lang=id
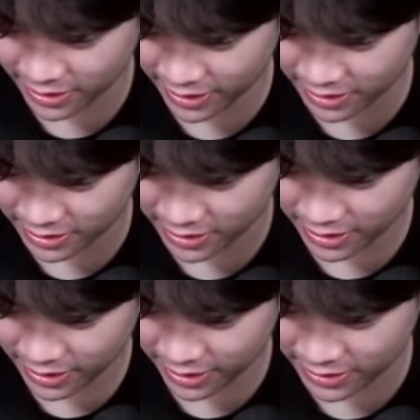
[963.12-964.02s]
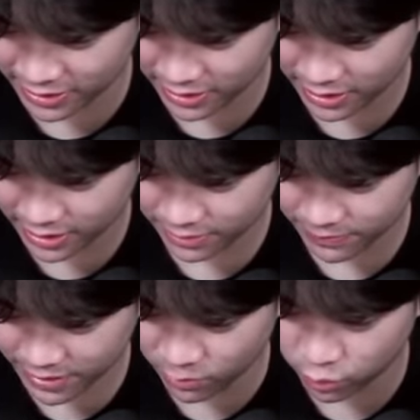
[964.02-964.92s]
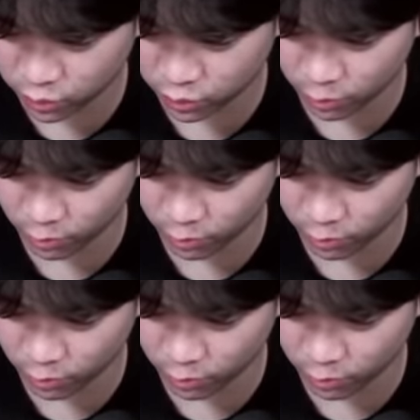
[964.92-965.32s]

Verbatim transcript: it's it's. Aduh, belum